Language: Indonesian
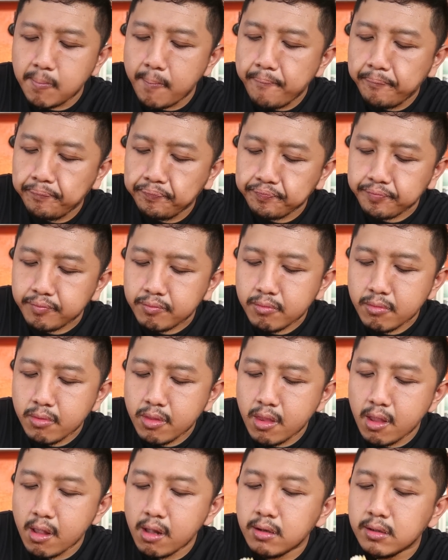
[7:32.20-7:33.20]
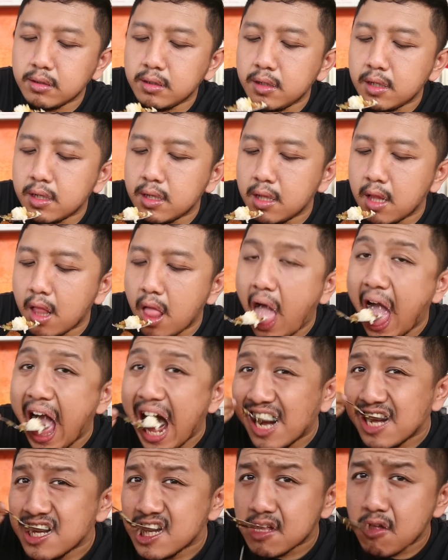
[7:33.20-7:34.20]
Ini tadi gak kerekam juga
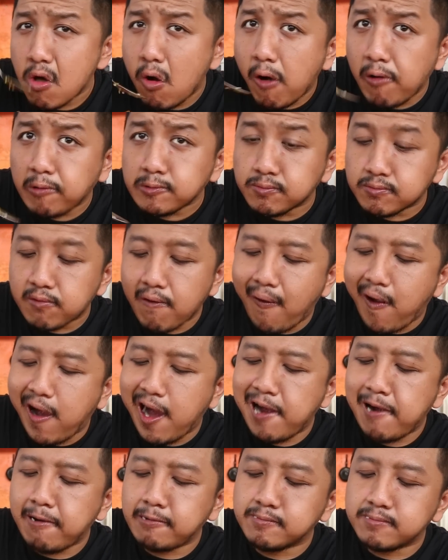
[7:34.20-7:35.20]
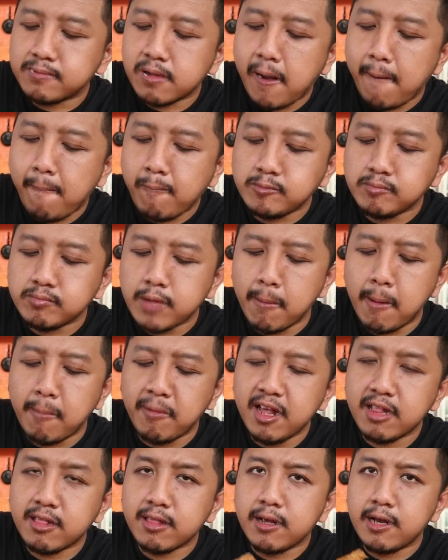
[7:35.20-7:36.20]
Kayak eh, 8
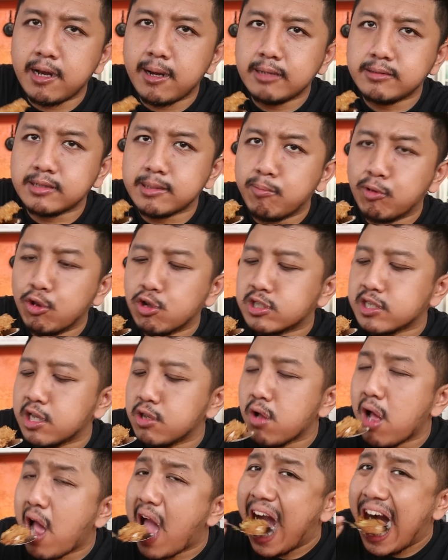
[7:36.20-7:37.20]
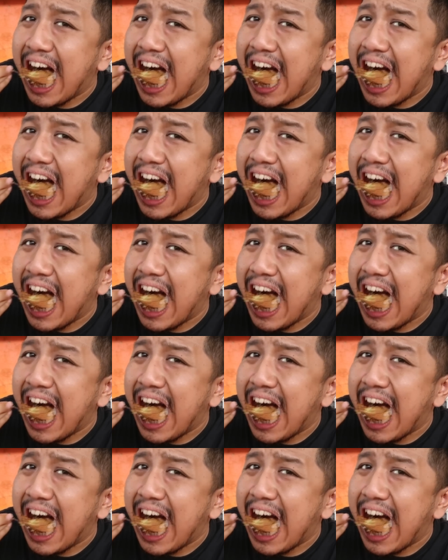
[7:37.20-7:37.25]
menit keputus gitu